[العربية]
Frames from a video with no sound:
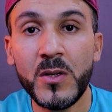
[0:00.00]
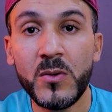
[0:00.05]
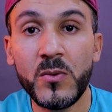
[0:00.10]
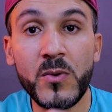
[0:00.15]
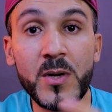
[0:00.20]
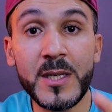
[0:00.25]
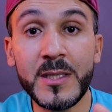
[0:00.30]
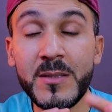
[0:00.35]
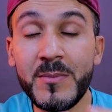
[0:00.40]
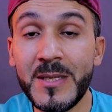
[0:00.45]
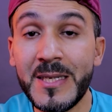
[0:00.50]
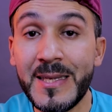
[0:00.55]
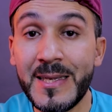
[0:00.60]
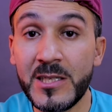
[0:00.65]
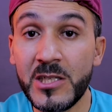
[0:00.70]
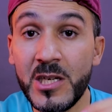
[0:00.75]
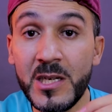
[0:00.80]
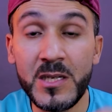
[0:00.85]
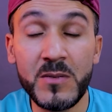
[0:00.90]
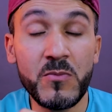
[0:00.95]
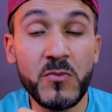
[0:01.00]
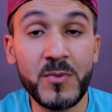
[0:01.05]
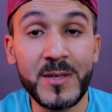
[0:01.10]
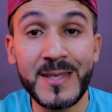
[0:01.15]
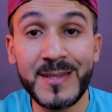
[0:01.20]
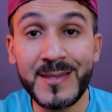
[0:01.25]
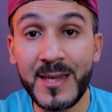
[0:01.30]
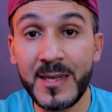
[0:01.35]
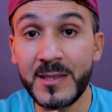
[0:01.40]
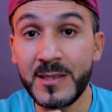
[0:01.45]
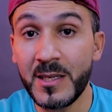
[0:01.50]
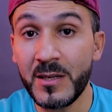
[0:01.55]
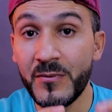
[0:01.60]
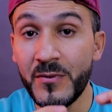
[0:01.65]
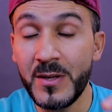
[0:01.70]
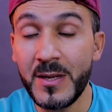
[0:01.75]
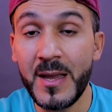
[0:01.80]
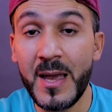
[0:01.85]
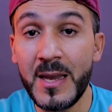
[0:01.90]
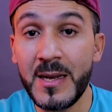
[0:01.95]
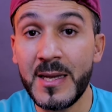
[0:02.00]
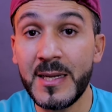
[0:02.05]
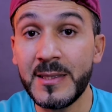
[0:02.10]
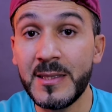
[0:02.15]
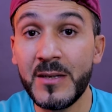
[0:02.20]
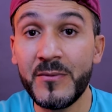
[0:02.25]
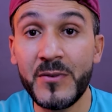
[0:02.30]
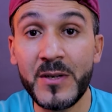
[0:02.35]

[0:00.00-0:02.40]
وهذه من الاشياء اللي ممكن تاثر في الاداء